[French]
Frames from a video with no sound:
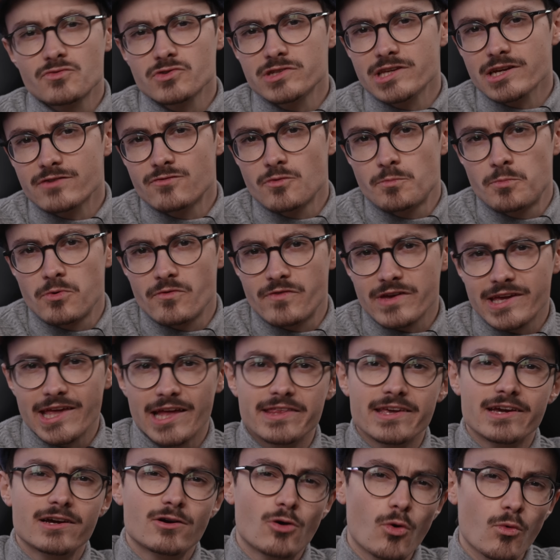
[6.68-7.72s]
je vous dis que vous pouvez
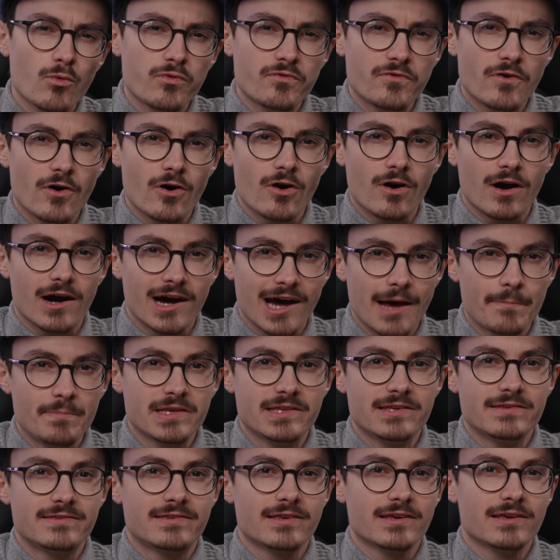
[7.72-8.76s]
gagner confort,
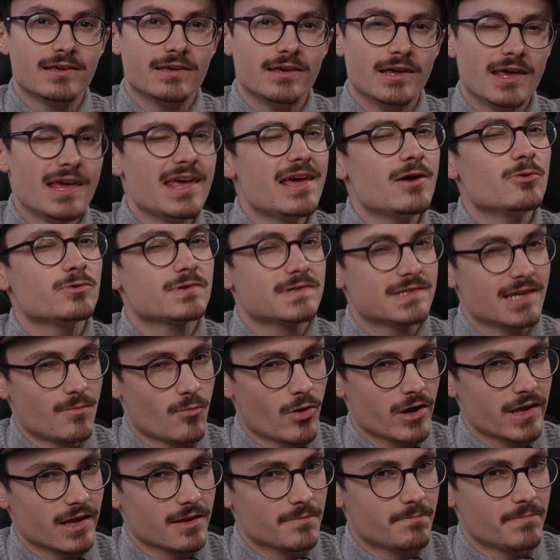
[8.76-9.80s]
rapidité et aussi le
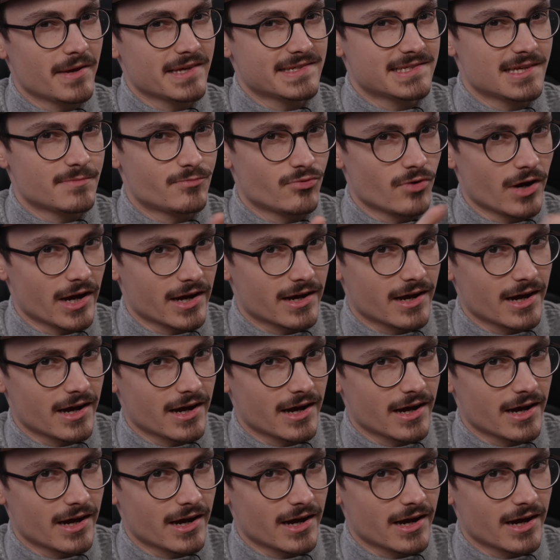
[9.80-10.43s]
moyen de passer pour un